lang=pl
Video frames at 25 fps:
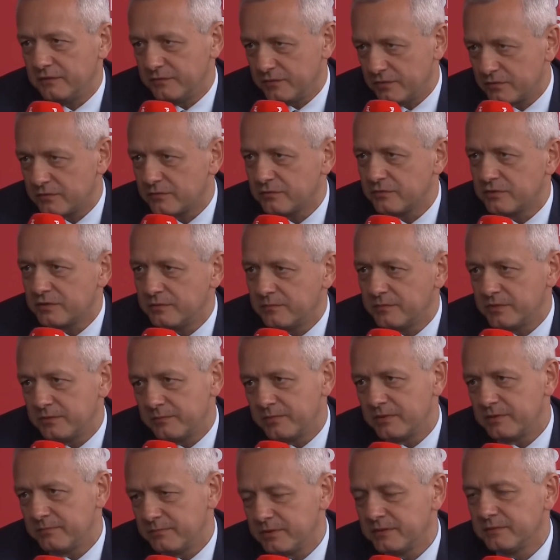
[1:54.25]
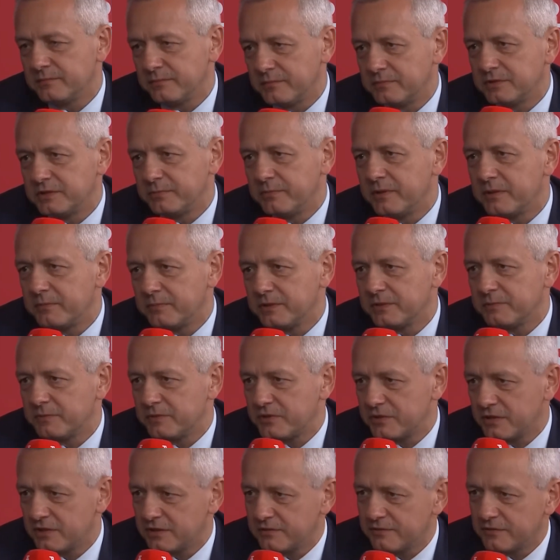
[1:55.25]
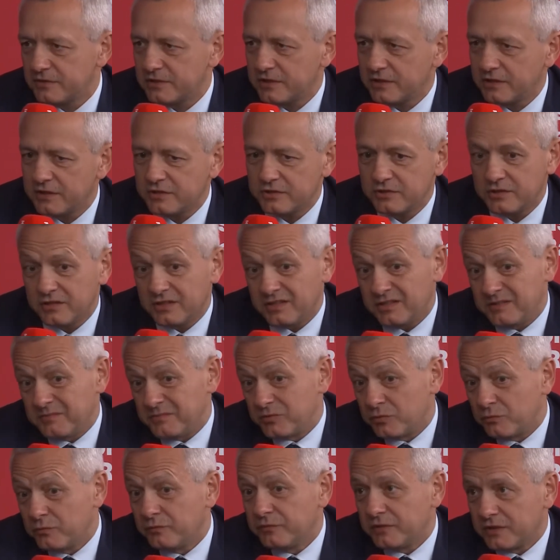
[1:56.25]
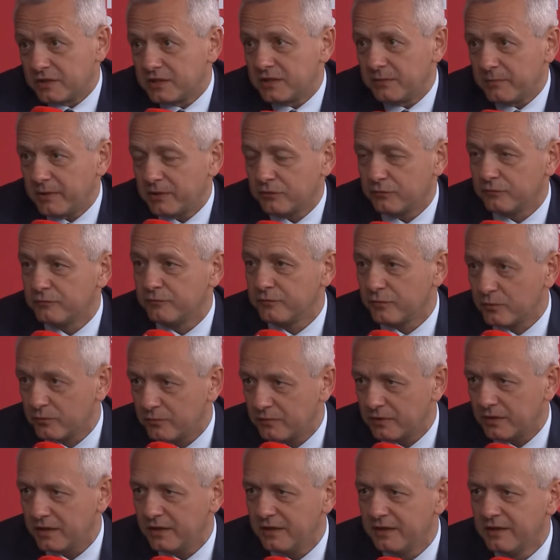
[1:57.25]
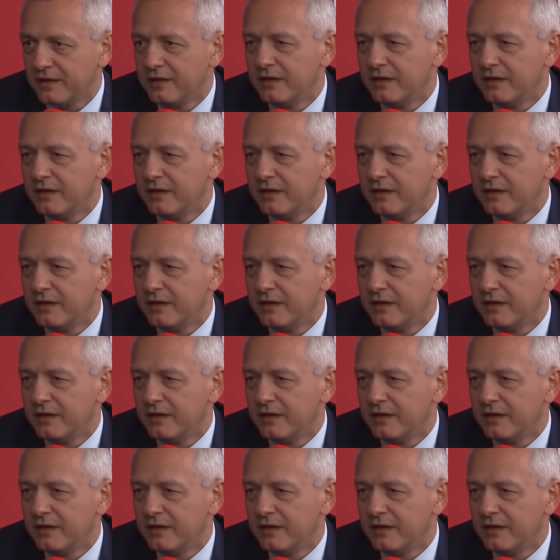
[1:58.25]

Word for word: W związku z tym cyberbe cyberbezpieczeństwo staje się jednym z głównych tematów w ogóle,